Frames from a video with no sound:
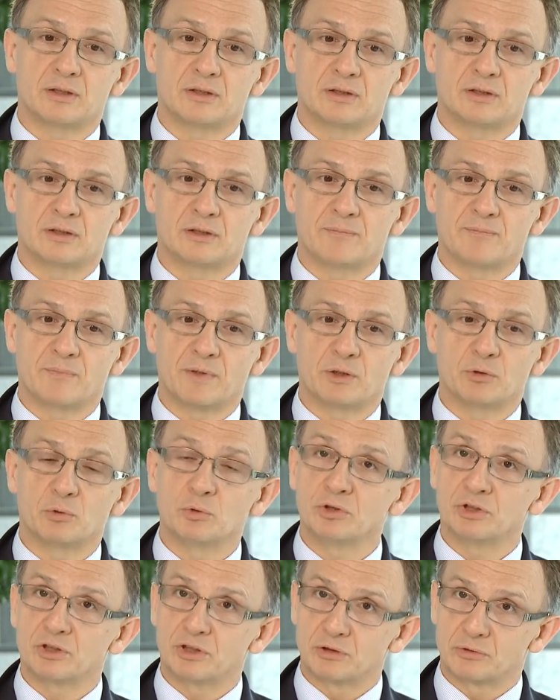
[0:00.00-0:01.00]
o
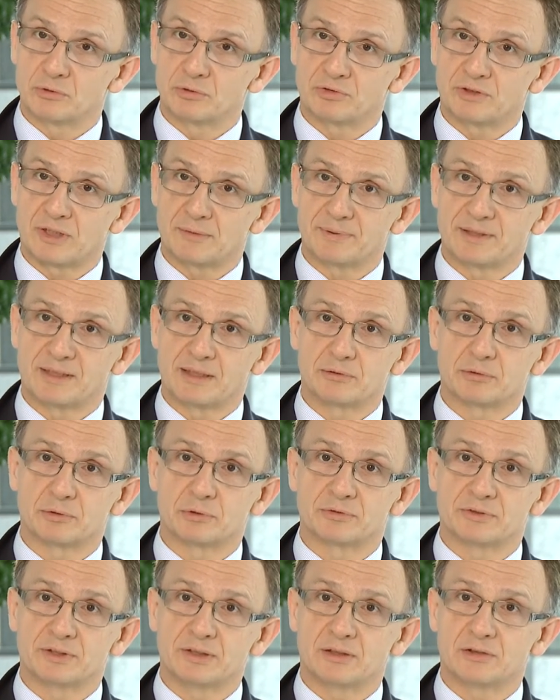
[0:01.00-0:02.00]
Unii Rynków
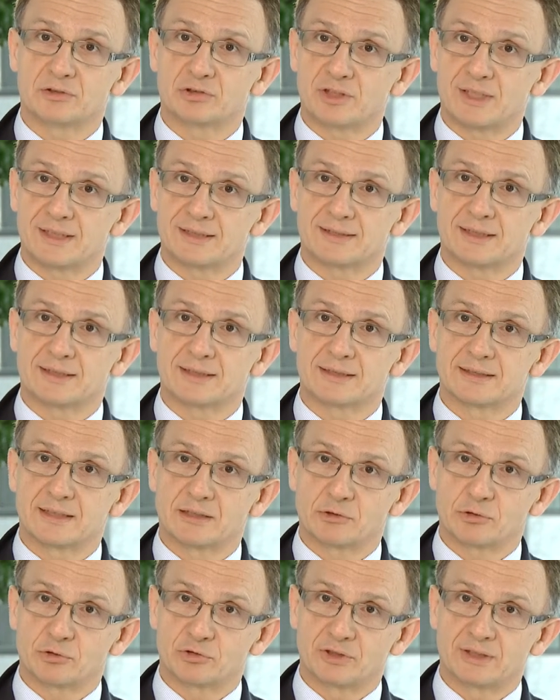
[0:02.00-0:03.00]
Kapitałowych, o szansach i
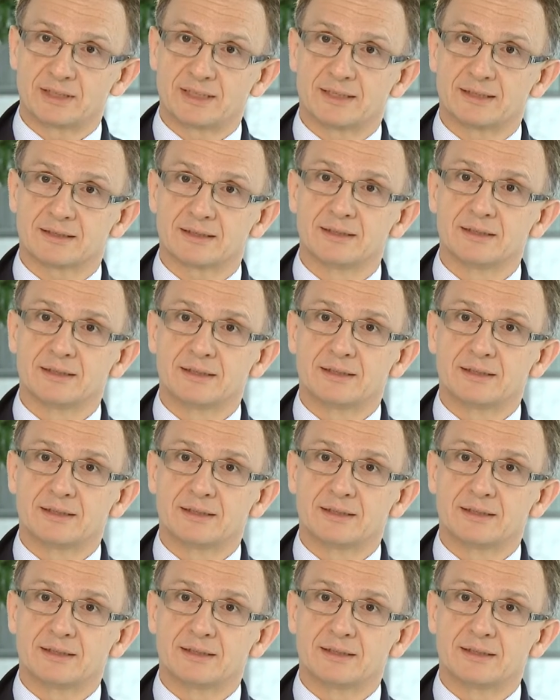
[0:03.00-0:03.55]
zagrożeniach